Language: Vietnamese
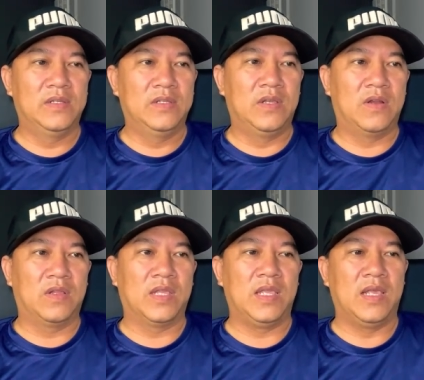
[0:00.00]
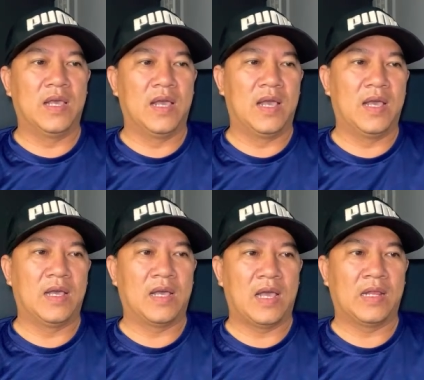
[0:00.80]
do đó thì
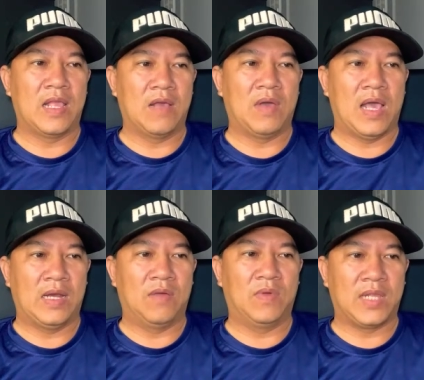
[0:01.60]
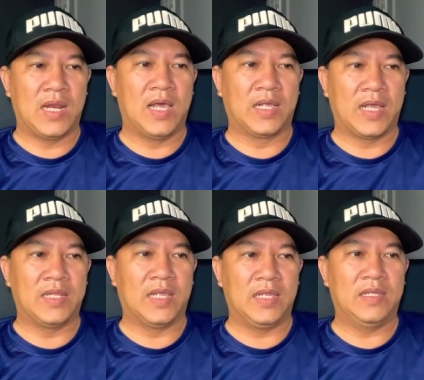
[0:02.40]
à, thấy không ảnh không có trả lời các
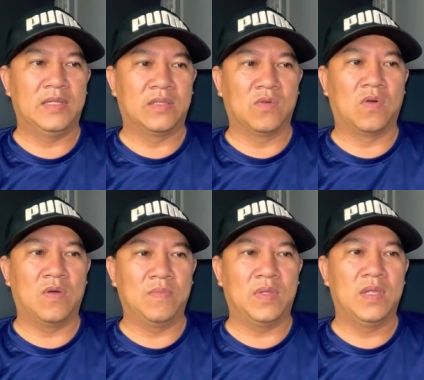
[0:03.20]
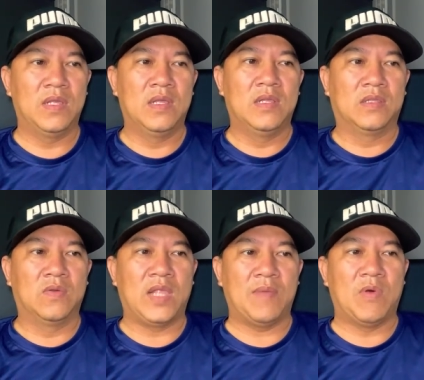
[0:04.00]
anh chị tôi cũng không
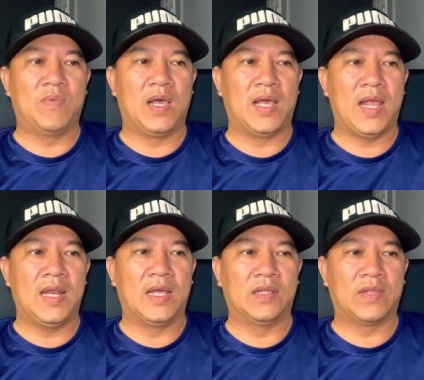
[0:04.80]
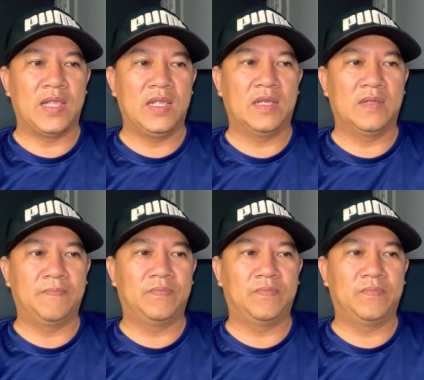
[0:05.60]
tôi nhắn một lần hai lần thấy